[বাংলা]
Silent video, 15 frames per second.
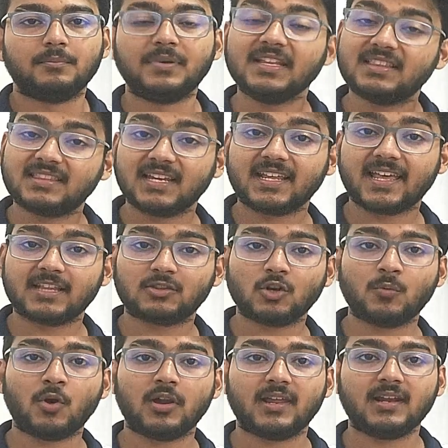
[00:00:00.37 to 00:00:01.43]
বৃত্তের
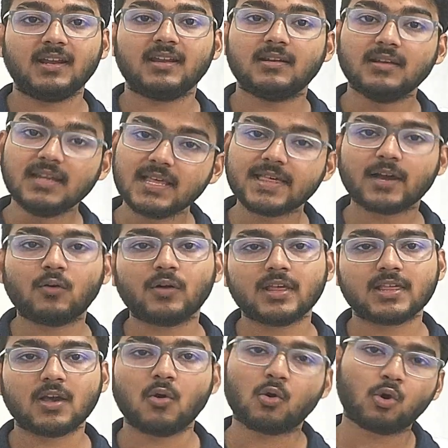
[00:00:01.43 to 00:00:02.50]
ক্ষেত্রফলের নিজে করি
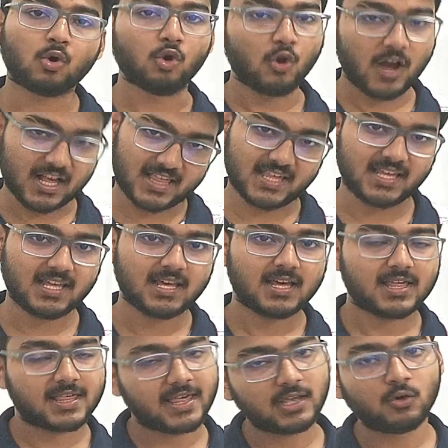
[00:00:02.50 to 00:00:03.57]
যে অঙ্কগুলো আছে
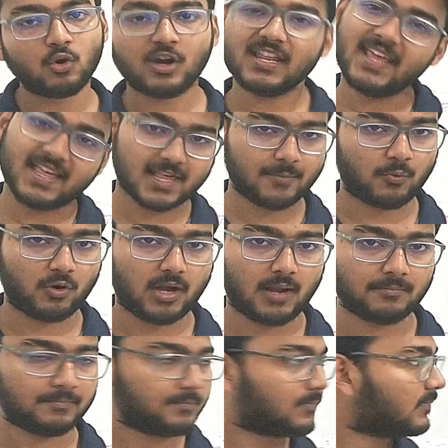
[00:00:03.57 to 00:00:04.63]
সেইগুলো নিয়ে এসে পড়লাম